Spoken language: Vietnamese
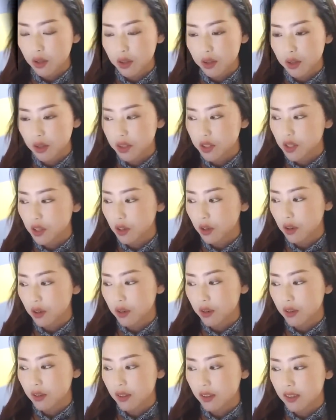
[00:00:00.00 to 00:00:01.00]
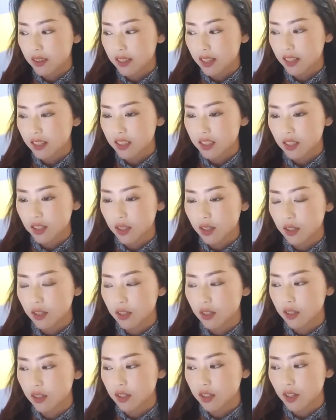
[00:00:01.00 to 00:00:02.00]
nhớ rằng than
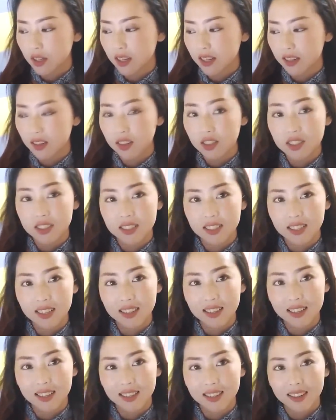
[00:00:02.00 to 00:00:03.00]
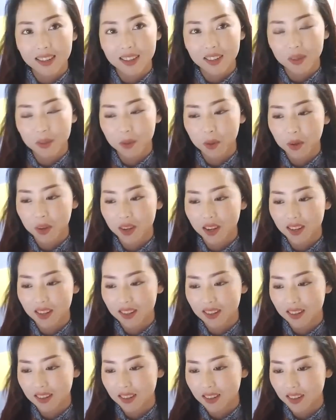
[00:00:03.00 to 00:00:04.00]
trò cho nhị cho gì cho phong cho
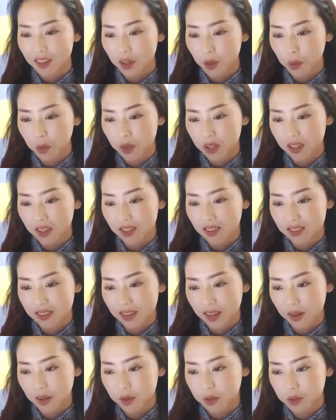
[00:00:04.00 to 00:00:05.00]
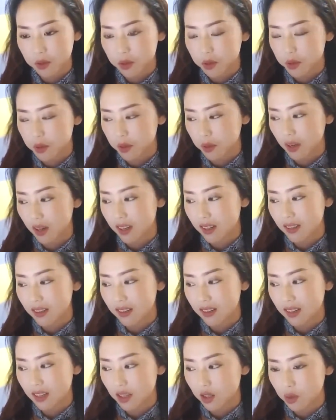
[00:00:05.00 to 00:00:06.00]
dư cho vị cho chào số số
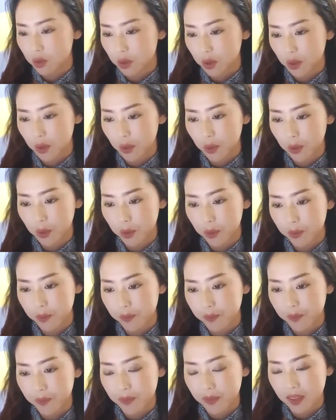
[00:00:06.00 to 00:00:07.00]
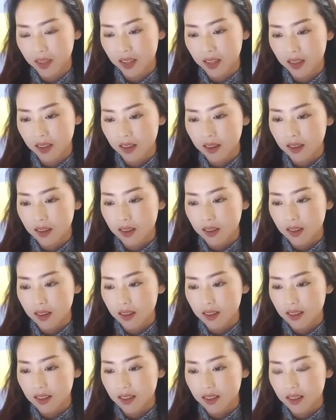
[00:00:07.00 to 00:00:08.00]
lên số từ
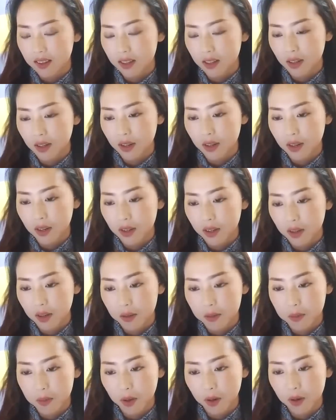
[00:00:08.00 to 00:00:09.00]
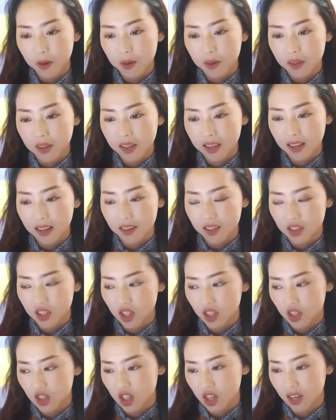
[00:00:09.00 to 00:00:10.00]
đó nó yo mong kia là
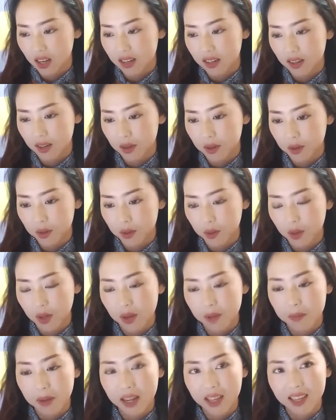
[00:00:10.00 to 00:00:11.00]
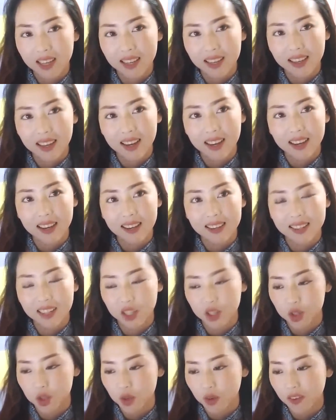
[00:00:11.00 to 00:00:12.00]
gì channel của yo ba nhị ya
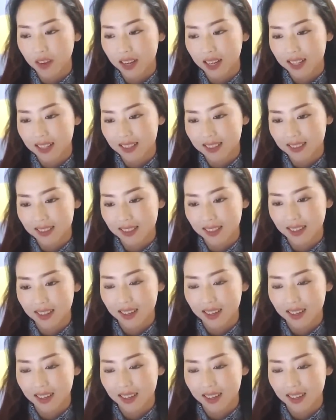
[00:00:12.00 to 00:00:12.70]
niệm chỗ ba cứ